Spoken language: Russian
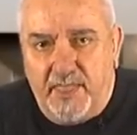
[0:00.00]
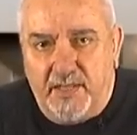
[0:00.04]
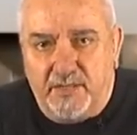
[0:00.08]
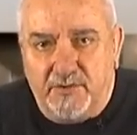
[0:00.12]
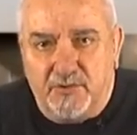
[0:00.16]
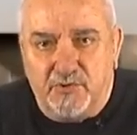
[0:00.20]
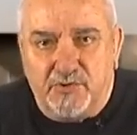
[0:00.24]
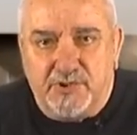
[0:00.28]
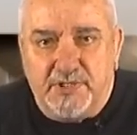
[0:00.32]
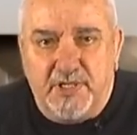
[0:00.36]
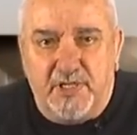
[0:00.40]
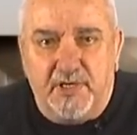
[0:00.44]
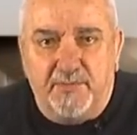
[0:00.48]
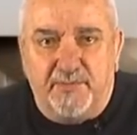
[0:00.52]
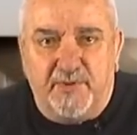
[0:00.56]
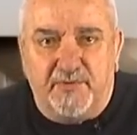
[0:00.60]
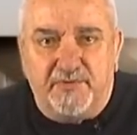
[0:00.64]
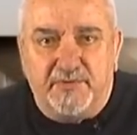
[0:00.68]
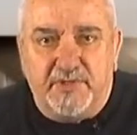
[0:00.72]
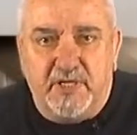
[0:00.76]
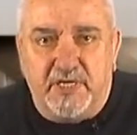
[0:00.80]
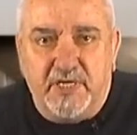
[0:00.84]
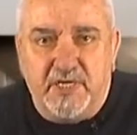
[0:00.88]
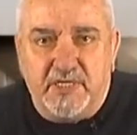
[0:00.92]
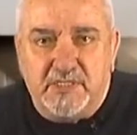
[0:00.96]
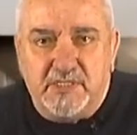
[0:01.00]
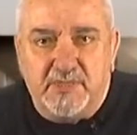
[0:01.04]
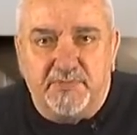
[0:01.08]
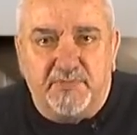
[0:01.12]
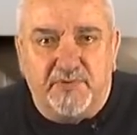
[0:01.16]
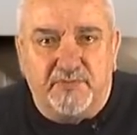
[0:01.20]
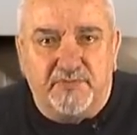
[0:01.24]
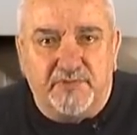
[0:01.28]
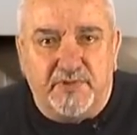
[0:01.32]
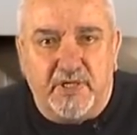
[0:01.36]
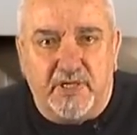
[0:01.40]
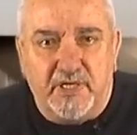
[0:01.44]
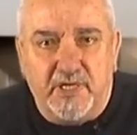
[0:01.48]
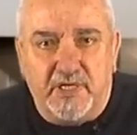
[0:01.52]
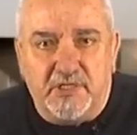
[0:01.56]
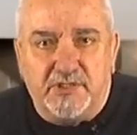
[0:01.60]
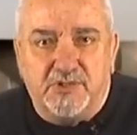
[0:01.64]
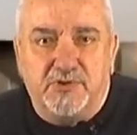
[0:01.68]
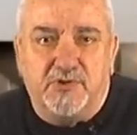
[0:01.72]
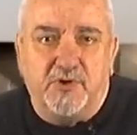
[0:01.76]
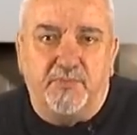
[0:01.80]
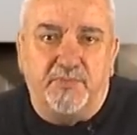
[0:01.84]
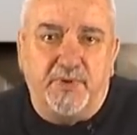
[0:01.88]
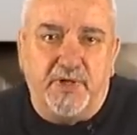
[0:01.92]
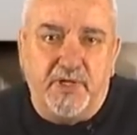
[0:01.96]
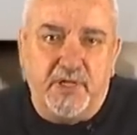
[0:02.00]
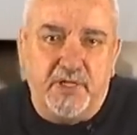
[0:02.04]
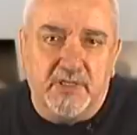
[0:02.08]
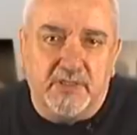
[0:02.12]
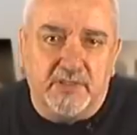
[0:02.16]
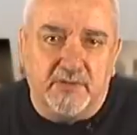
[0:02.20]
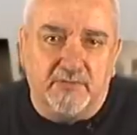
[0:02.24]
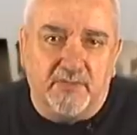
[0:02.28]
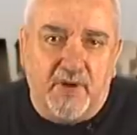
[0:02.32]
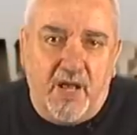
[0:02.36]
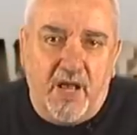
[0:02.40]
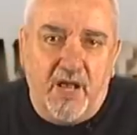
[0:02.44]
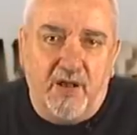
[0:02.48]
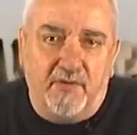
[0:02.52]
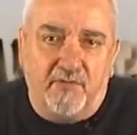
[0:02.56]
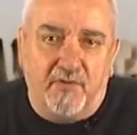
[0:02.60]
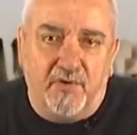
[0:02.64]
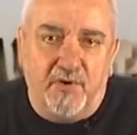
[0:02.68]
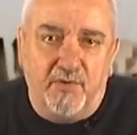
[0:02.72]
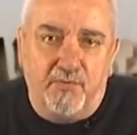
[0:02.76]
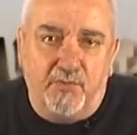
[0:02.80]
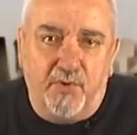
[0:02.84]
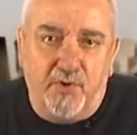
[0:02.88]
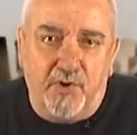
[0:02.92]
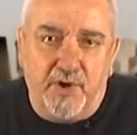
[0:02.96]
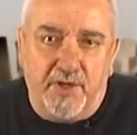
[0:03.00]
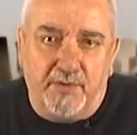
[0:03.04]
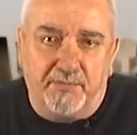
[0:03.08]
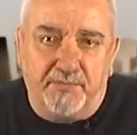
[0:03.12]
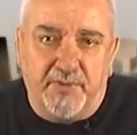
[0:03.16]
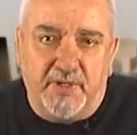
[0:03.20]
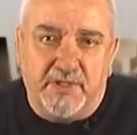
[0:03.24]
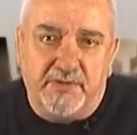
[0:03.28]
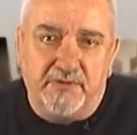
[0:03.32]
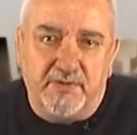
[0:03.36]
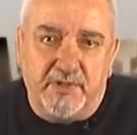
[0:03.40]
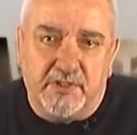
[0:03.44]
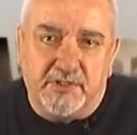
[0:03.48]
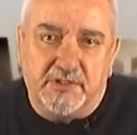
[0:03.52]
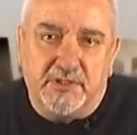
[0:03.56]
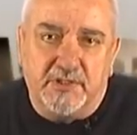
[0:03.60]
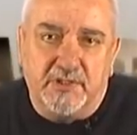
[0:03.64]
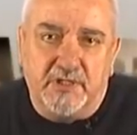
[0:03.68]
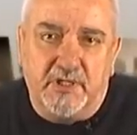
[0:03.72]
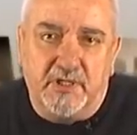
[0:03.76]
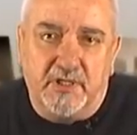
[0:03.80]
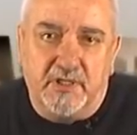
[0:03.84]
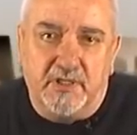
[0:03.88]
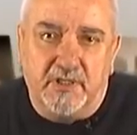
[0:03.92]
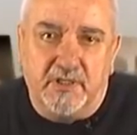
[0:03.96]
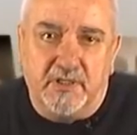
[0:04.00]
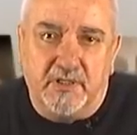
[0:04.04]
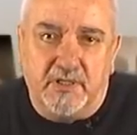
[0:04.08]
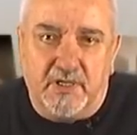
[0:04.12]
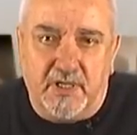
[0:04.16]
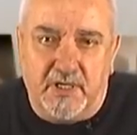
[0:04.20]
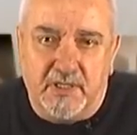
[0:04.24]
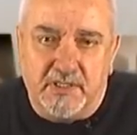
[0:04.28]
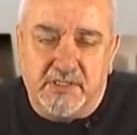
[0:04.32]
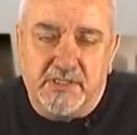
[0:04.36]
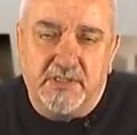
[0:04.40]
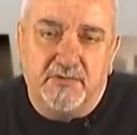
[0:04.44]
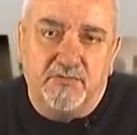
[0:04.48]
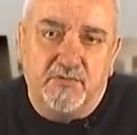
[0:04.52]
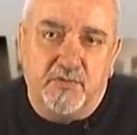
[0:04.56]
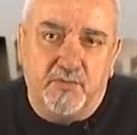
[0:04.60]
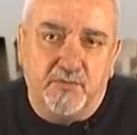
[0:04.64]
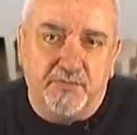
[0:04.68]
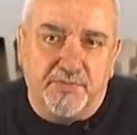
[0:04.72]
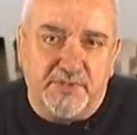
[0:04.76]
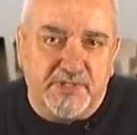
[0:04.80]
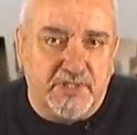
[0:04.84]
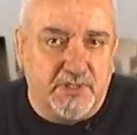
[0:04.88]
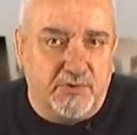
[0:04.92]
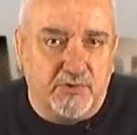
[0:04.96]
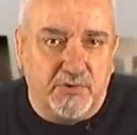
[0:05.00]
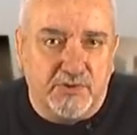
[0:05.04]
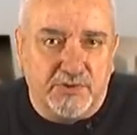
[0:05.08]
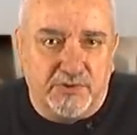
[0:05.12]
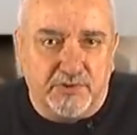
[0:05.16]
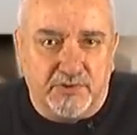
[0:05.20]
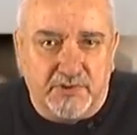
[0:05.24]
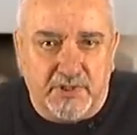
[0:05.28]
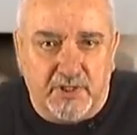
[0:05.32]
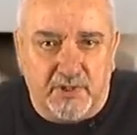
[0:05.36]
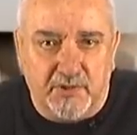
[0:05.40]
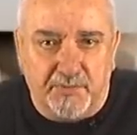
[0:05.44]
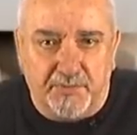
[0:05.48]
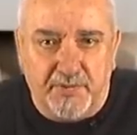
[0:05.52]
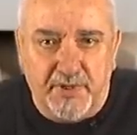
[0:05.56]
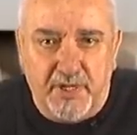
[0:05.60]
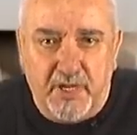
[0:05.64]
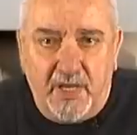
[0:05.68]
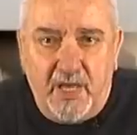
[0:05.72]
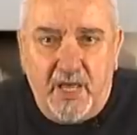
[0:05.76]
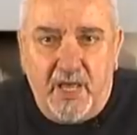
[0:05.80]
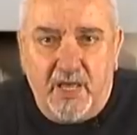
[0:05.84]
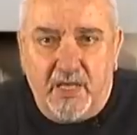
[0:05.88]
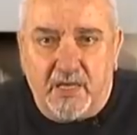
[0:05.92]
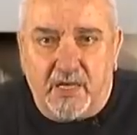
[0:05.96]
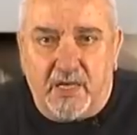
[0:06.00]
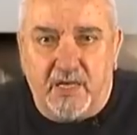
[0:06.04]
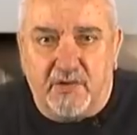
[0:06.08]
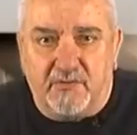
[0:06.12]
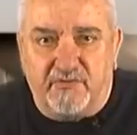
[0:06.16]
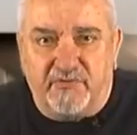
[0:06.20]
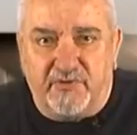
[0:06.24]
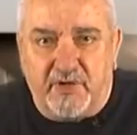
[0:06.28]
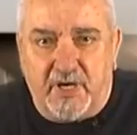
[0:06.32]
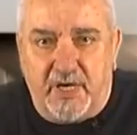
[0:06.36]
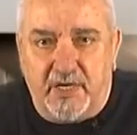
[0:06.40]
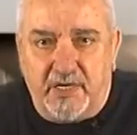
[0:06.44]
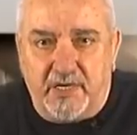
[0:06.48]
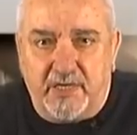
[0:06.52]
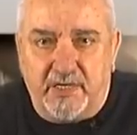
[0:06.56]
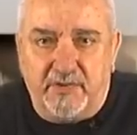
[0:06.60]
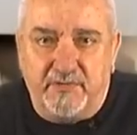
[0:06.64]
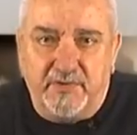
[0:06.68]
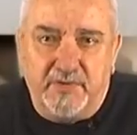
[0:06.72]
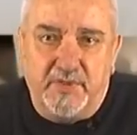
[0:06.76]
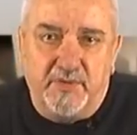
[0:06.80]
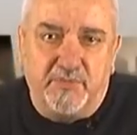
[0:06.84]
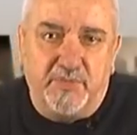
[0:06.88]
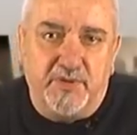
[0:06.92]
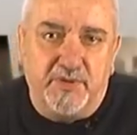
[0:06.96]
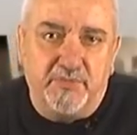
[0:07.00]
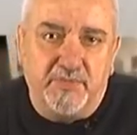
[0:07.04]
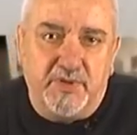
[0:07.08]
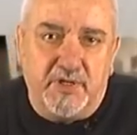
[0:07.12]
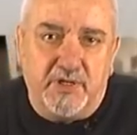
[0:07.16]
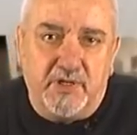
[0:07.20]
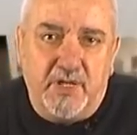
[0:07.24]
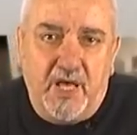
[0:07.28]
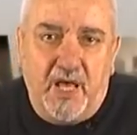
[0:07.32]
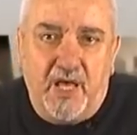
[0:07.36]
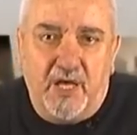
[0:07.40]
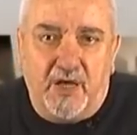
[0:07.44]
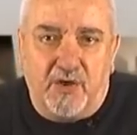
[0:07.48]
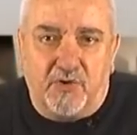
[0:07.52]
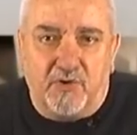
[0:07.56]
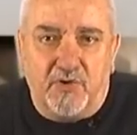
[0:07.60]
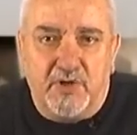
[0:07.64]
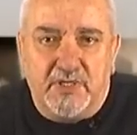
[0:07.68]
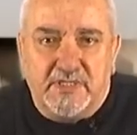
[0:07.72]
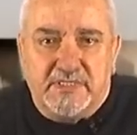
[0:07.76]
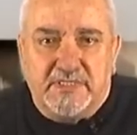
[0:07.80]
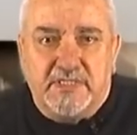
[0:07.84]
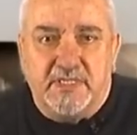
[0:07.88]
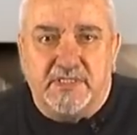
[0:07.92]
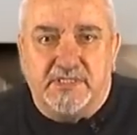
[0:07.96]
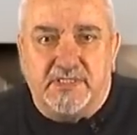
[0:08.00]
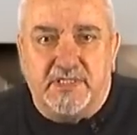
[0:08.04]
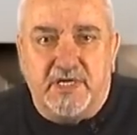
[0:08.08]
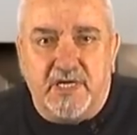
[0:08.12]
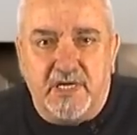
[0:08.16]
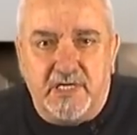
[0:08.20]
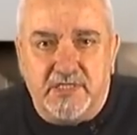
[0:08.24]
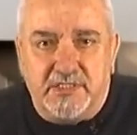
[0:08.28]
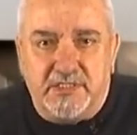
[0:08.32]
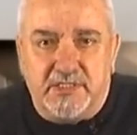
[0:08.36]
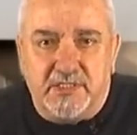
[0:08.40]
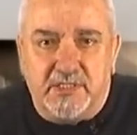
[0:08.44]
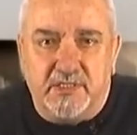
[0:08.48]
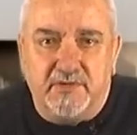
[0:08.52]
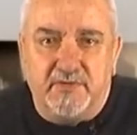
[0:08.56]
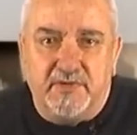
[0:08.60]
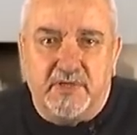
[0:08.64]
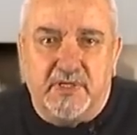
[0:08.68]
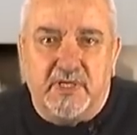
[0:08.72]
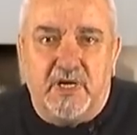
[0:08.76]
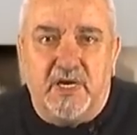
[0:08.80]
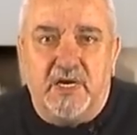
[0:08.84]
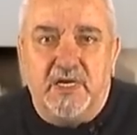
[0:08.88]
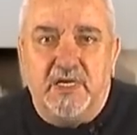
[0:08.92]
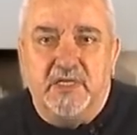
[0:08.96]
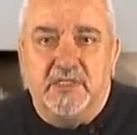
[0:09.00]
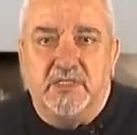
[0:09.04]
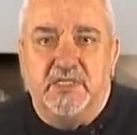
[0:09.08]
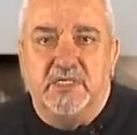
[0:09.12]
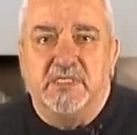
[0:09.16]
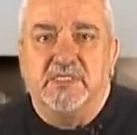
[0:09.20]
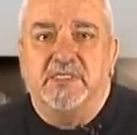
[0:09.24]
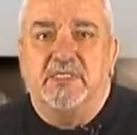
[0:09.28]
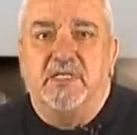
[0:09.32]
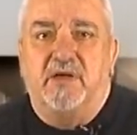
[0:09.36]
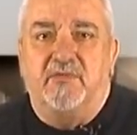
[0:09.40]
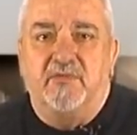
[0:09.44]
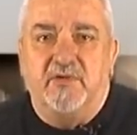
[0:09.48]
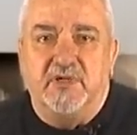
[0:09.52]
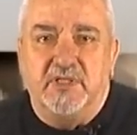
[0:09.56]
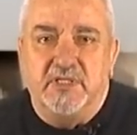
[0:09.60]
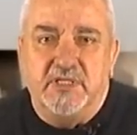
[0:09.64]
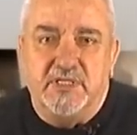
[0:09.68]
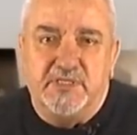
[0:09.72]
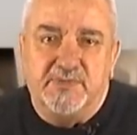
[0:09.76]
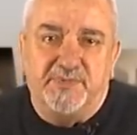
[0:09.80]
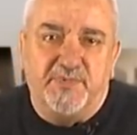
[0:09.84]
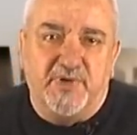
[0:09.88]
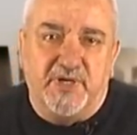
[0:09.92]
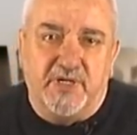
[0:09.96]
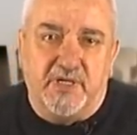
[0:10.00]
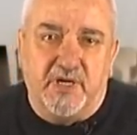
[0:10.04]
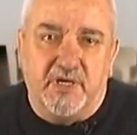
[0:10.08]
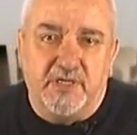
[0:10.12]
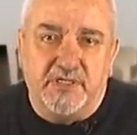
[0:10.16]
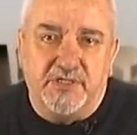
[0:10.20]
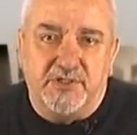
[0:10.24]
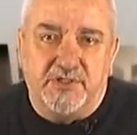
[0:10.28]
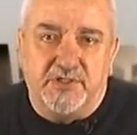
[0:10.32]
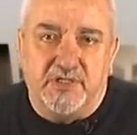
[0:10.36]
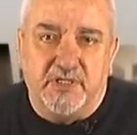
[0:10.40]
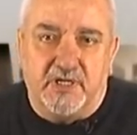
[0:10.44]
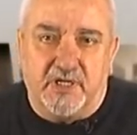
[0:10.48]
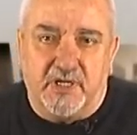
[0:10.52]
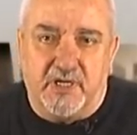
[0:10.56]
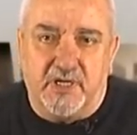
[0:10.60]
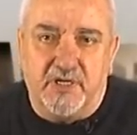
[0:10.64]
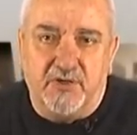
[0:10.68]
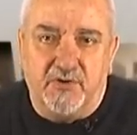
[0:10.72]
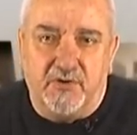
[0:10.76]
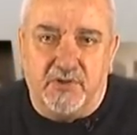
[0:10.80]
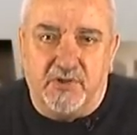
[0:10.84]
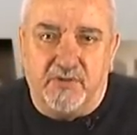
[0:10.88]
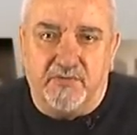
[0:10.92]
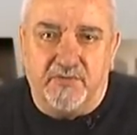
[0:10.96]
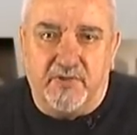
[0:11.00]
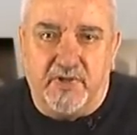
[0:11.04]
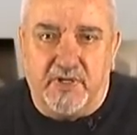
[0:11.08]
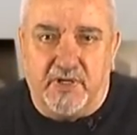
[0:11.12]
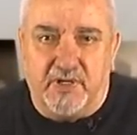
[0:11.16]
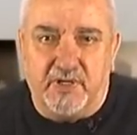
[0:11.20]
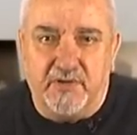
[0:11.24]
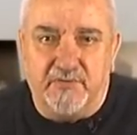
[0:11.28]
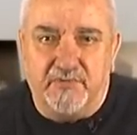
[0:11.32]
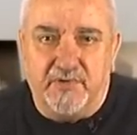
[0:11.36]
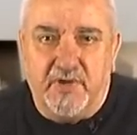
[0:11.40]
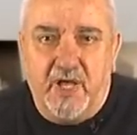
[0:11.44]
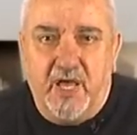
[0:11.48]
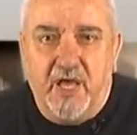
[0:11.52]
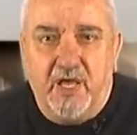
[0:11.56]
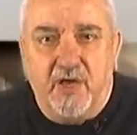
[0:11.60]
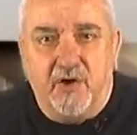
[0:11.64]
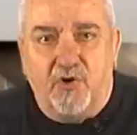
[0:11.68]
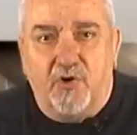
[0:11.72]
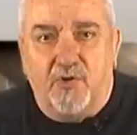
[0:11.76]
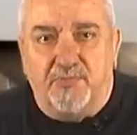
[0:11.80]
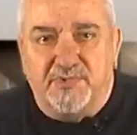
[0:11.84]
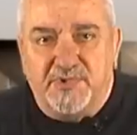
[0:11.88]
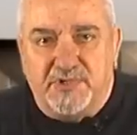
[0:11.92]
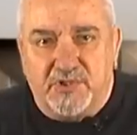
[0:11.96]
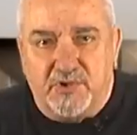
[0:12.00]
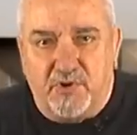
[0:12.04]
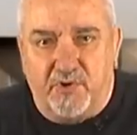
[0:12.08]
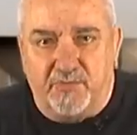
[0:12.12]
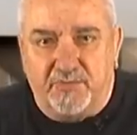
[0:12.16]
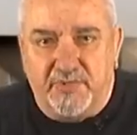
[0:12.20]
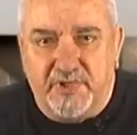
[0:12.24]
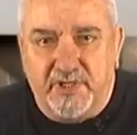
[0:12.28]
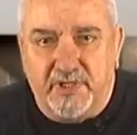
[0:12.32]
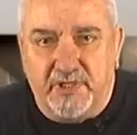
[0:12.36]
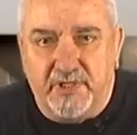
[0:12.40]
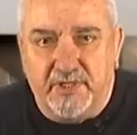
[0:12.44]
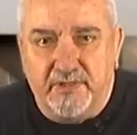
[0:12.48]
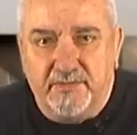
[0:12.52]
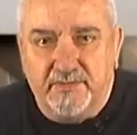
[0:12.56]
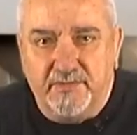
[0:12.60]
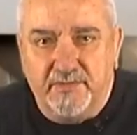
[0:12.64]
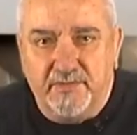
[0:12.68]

Нужно ли повторять и повторять, что при этом в любой подверженной э, коллективному психозу толпе, как в Харькове, например, роль застрельщиков играли доставленные из приграничных районов РФ гопстопники?